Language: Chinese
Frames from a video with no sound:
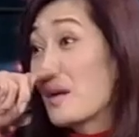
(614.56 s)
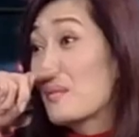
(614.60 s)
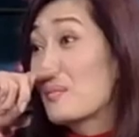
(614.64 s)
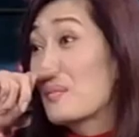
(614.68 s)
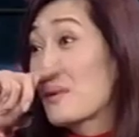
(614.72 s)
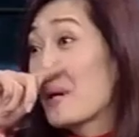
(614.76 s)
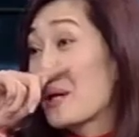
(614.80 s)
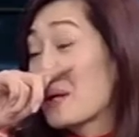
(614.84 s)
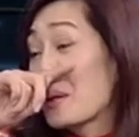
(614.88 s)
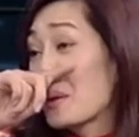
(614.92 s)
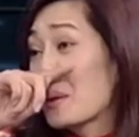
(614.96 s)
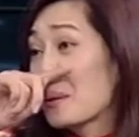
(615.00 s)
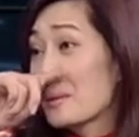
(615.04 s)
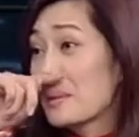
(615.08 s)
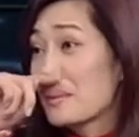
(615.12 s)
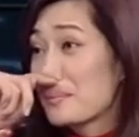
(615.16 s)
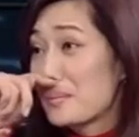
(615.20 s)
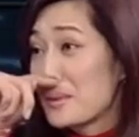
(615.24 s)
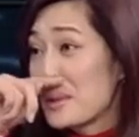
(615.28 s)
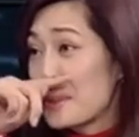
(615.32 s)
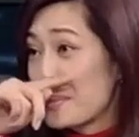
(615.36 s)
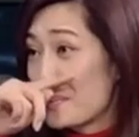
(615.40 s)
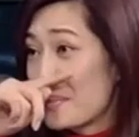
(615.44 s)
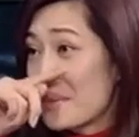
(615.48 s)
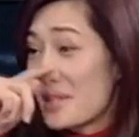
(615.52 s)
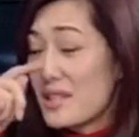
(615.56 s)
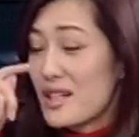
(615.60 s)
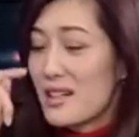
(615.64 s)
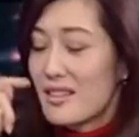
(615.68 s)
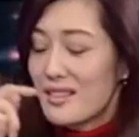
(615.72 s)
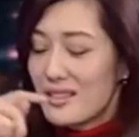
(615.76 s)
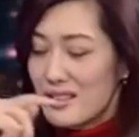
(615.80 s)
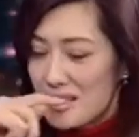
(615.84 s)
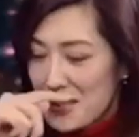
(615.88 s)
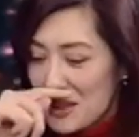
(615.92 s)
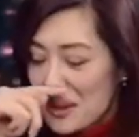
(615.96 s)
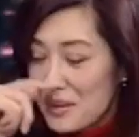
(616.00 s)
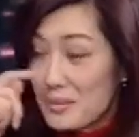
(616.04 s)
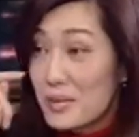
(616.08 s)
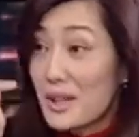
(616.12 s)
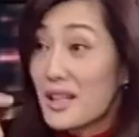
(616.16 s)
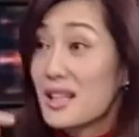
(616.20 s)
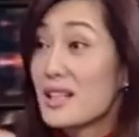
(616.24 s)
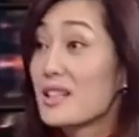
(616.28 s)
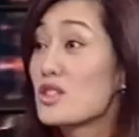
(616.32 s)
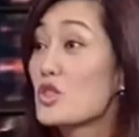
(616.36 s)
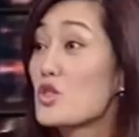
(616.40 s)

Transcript: 北比比较特别的，